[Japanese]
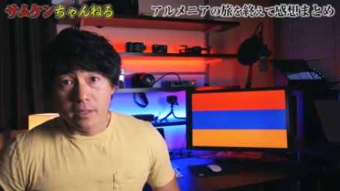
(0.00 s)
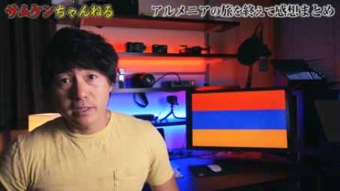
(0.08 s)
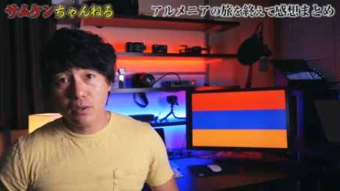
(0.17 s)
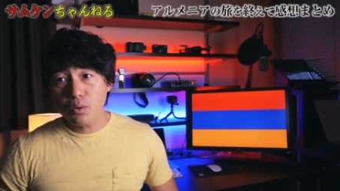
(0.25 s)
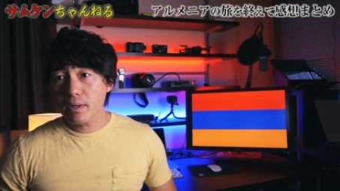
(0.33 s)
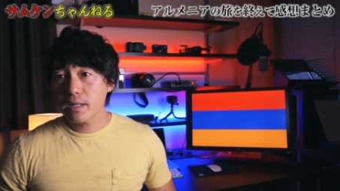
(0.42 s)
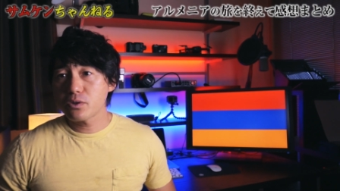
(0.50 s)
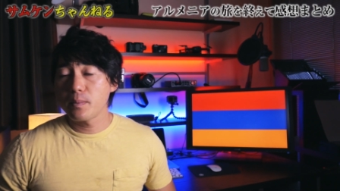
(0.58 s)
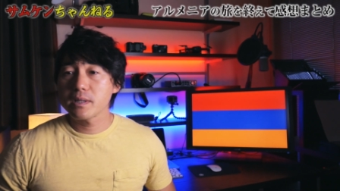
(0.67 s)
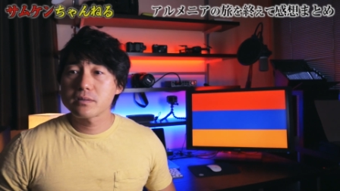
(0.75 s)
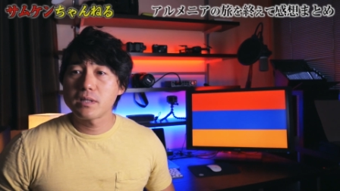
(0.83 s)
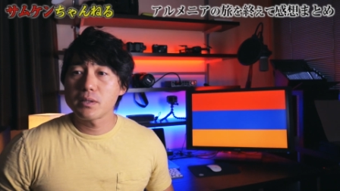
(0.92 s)
で、今回泊
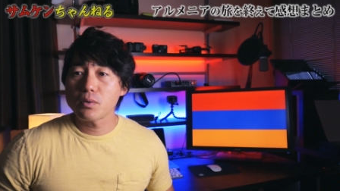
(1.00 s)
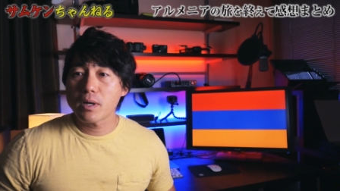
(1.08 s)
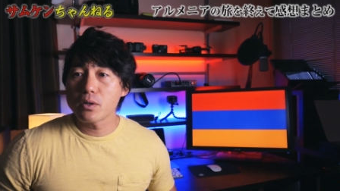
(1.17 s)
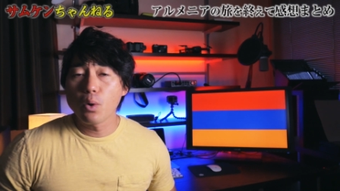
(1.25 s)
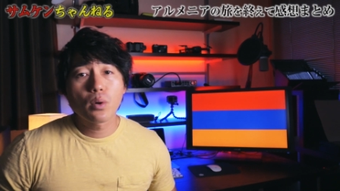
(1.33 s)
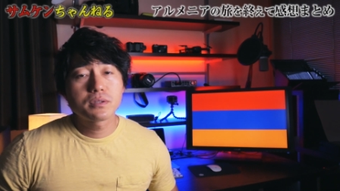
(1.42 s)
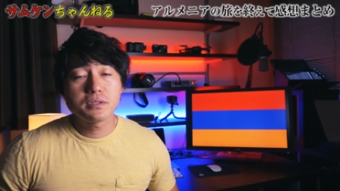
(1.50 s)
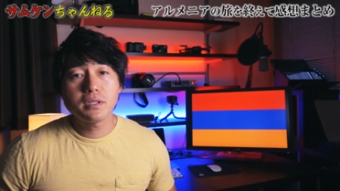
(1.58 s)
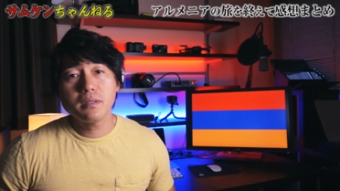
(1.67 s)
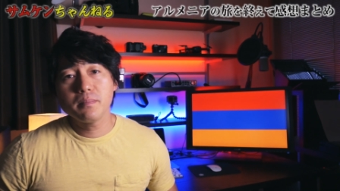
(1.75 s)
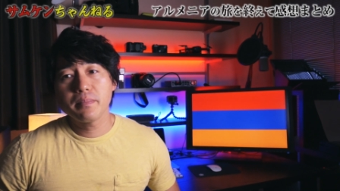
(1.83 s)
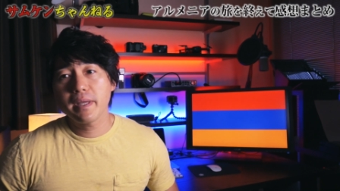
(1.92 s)
まったのがろく
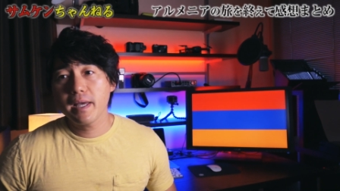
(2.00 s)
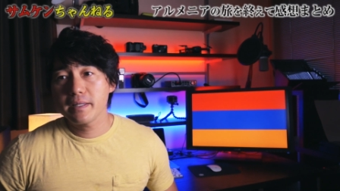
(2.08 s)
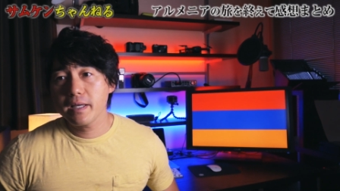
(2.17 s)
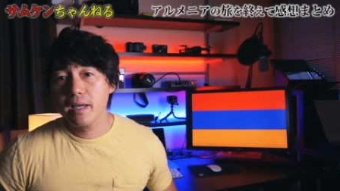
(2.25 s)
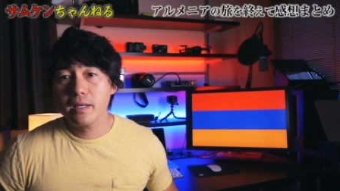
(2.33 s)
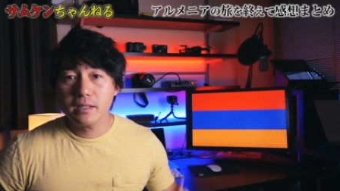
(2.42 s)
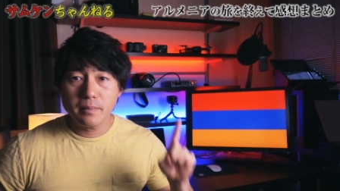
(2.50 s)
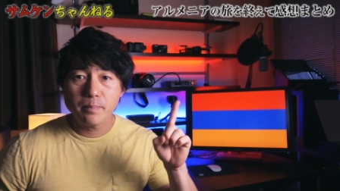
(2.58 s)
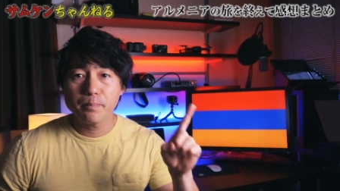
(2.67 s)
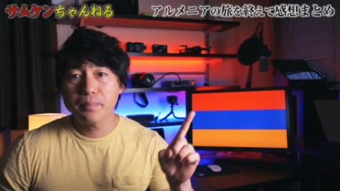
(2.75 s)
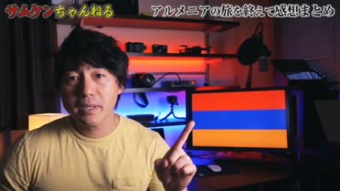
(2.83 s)
にん部屋でいっ